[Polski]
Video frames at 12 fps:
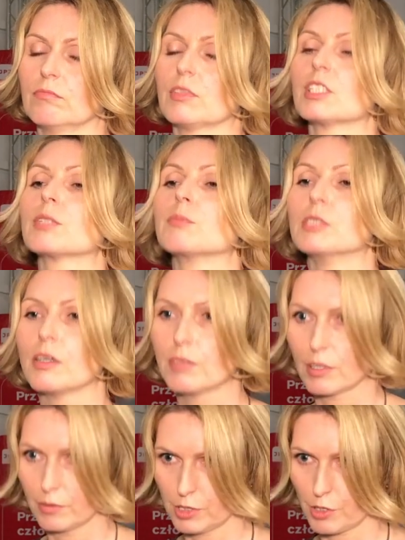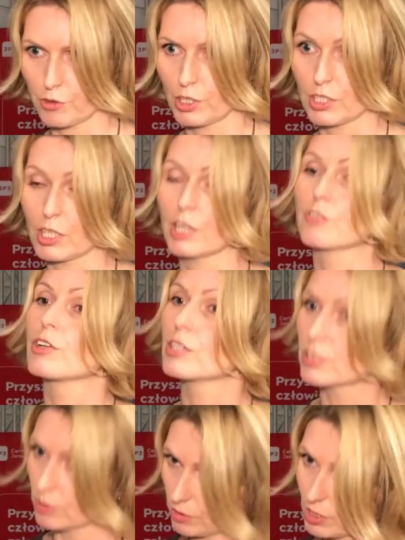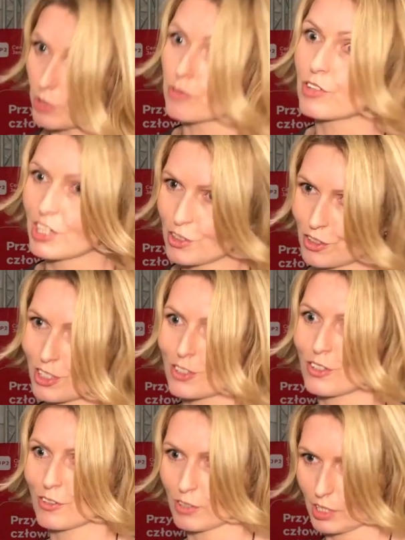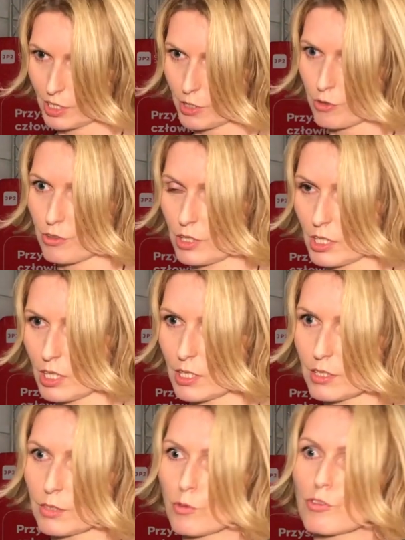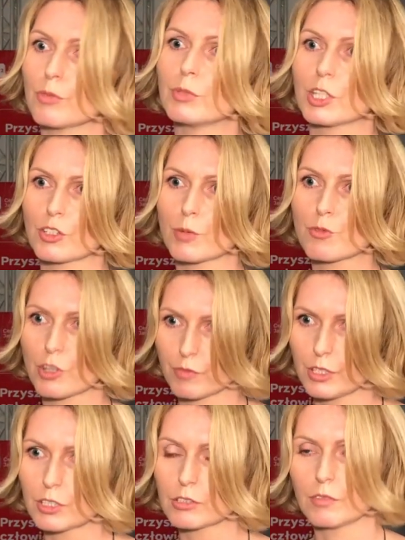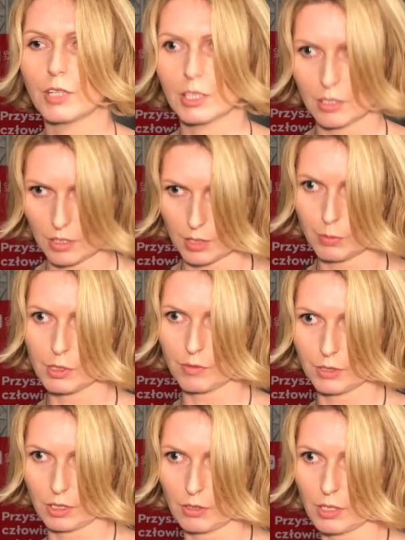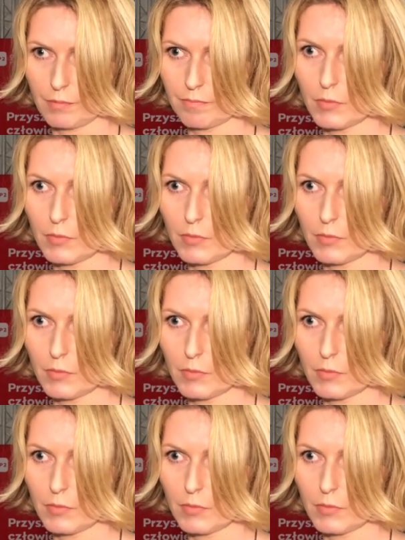sprawia wrażenie, a często na szczęście ciągle jeszcze jest, dużo bardziej przefiltrowane i sprawdzone.